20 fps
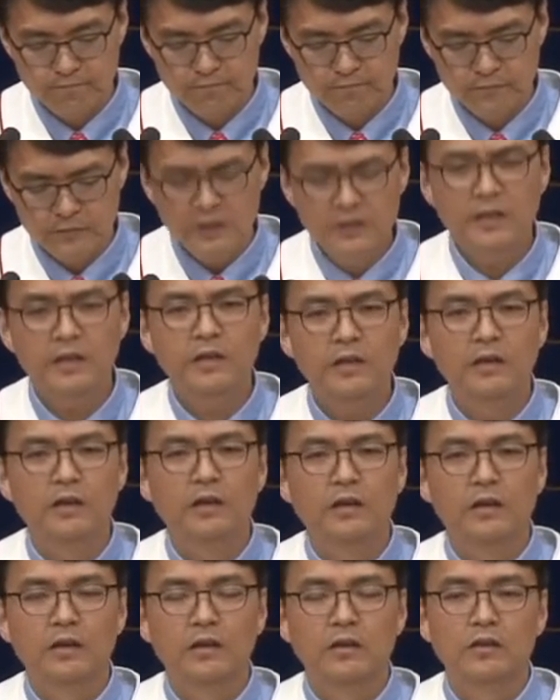근데
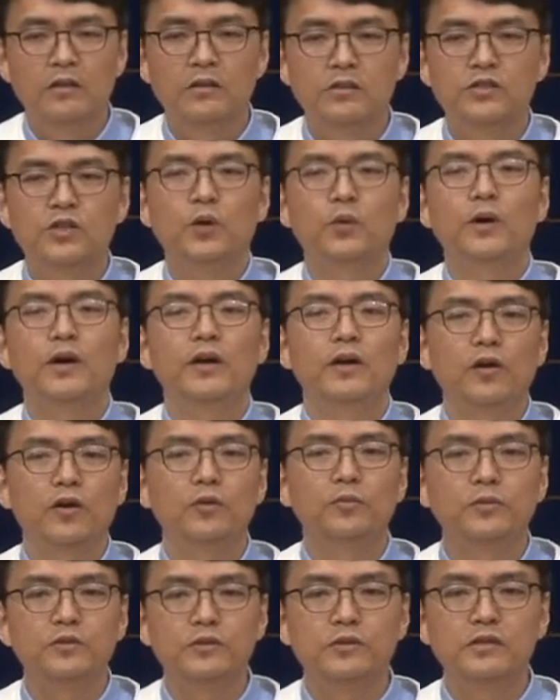저와
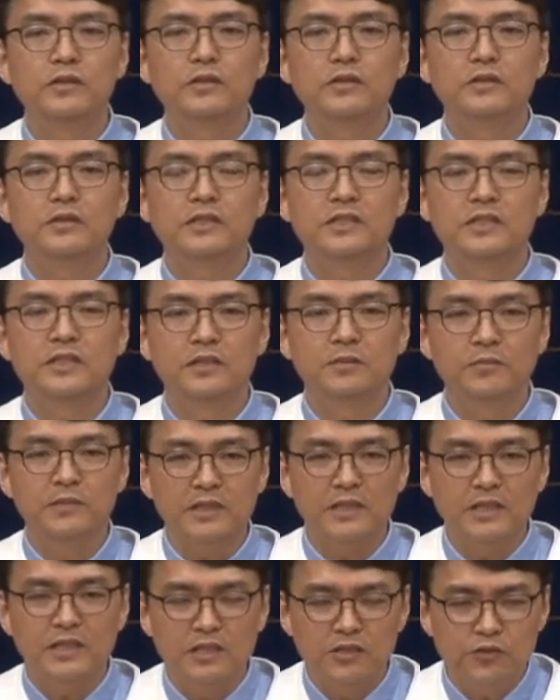여러분 지금
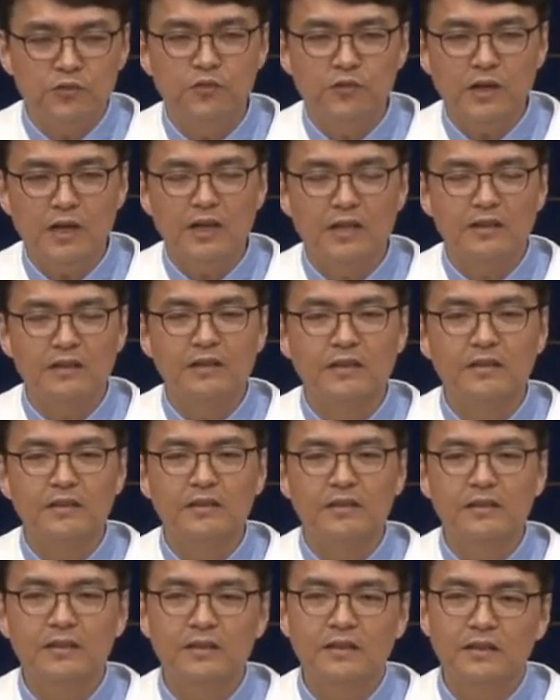이 순간
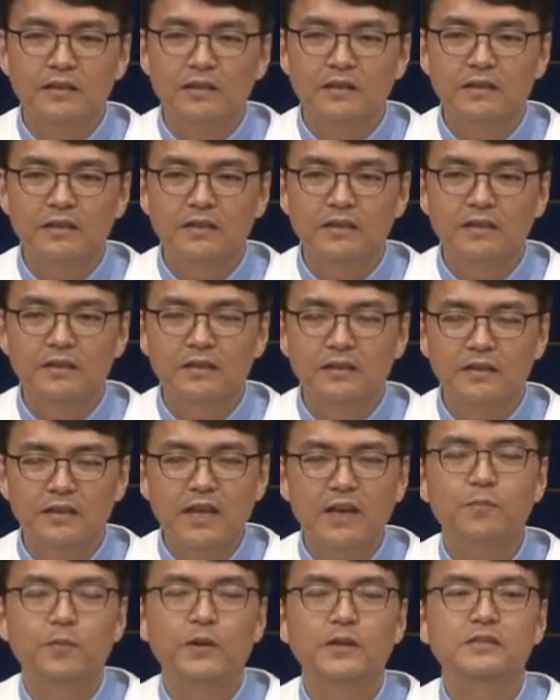
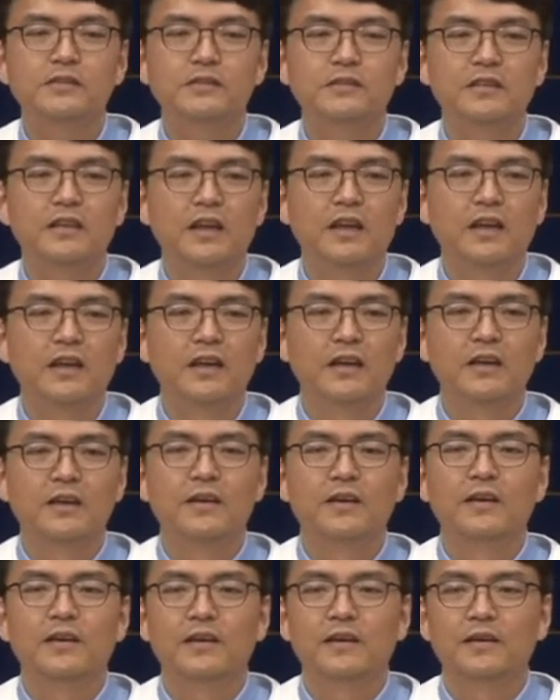딱 봤을 때
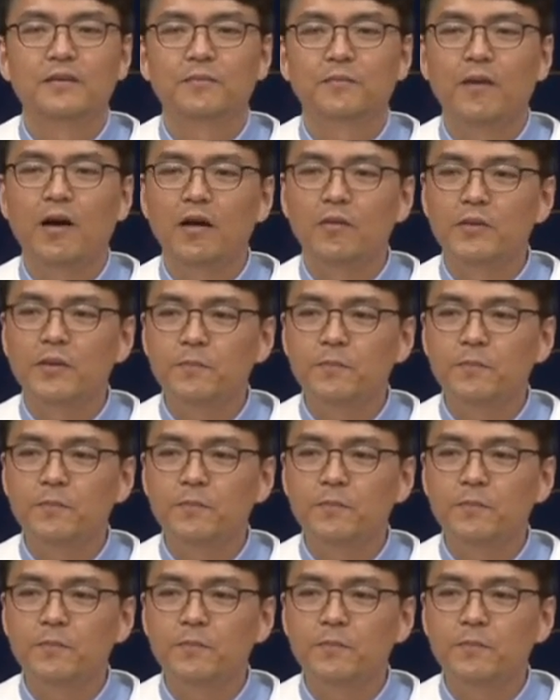마음에